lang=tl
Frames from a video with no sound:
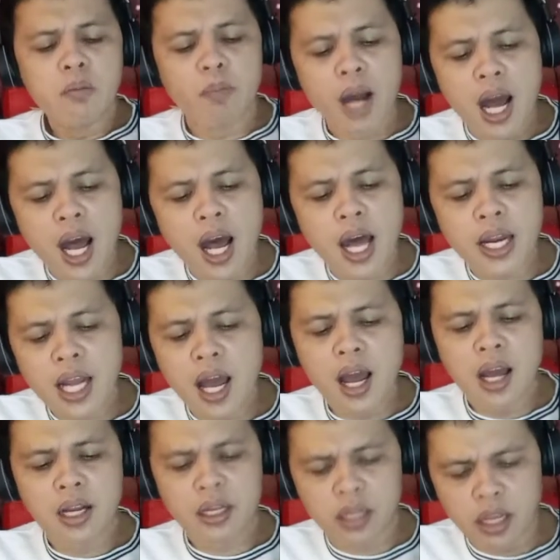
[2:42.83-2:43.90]

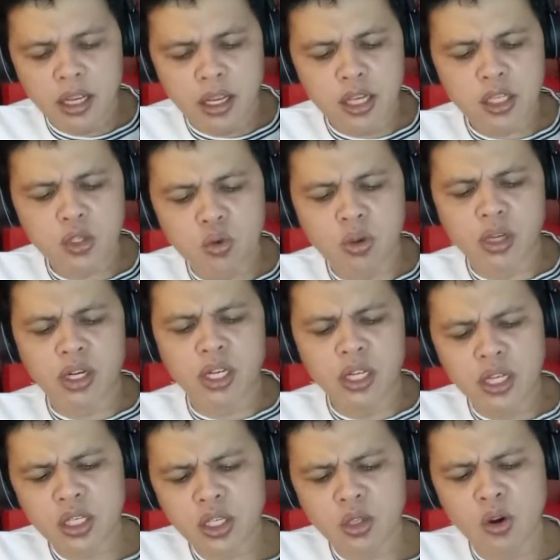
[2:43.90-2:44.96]
para kay Heso
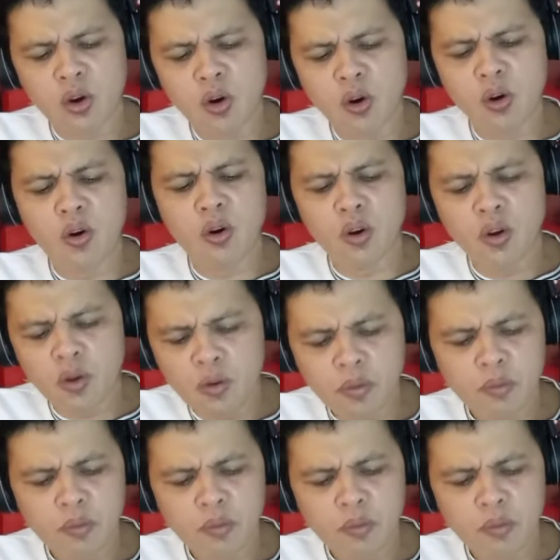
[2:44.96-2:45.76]
Kristo